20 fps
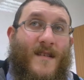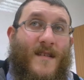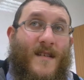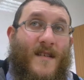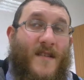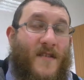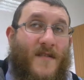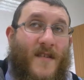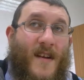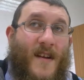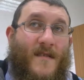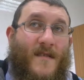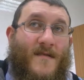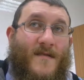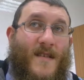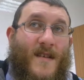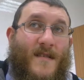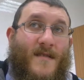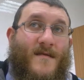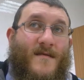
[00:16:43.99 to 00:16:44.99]
entre otras
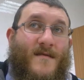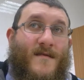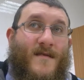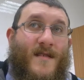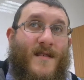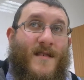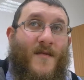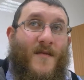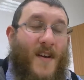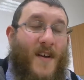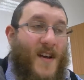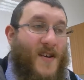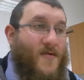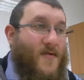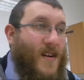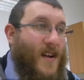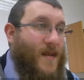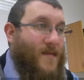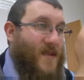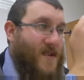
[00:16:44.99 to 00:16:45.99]
cosas, porque
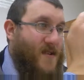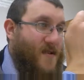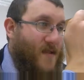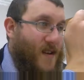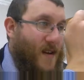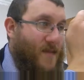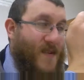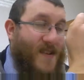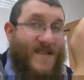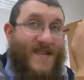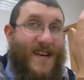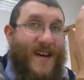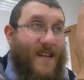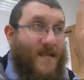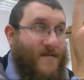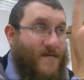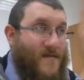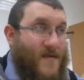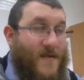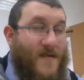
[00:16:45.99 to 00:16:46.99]
ayuda a la persona a
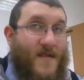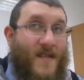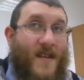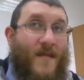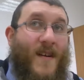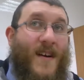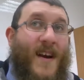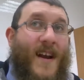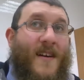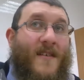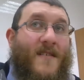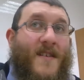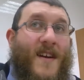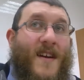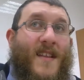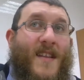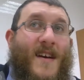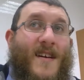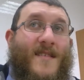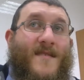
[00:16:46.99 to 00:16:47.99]
pensar de manera
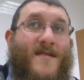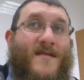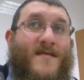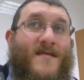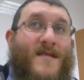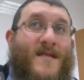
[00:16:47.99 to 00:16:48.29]
correcta eso